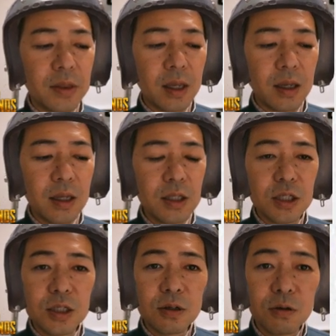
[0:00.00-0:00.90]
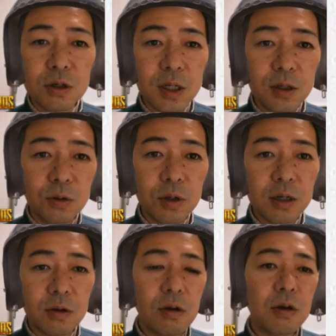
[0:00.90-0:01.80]
でエンジンオイルは汚れ
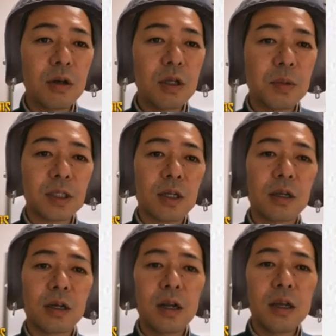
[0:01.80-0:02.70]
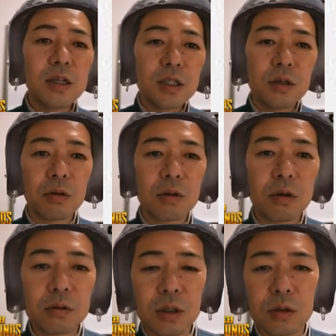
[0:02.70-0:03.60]
るの今更聞かないエンジンオイル
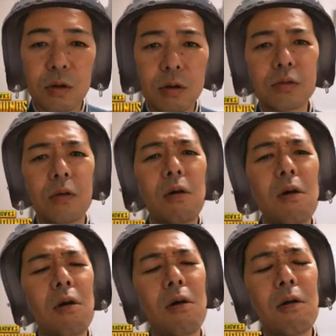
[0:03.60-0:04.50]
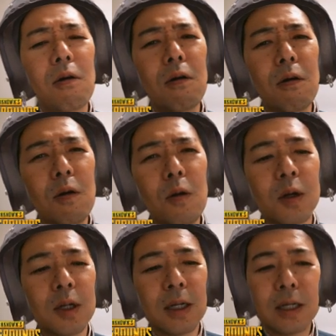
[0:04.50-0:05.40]
の嘘と本当や
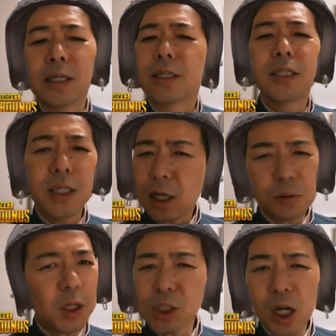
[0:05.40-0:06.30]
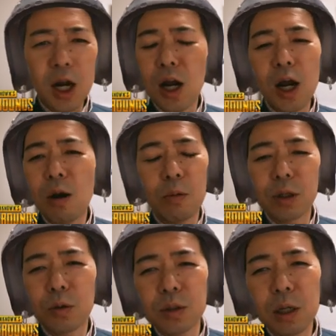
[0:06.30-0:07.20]
りました。おめで
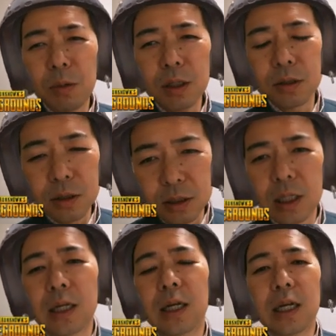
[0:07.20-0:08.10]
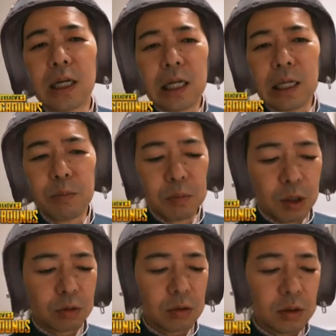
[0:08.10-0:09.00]
とうございます。見
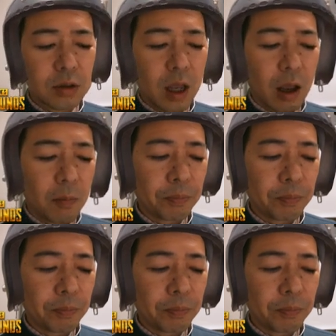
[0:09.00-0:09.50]
事ですね、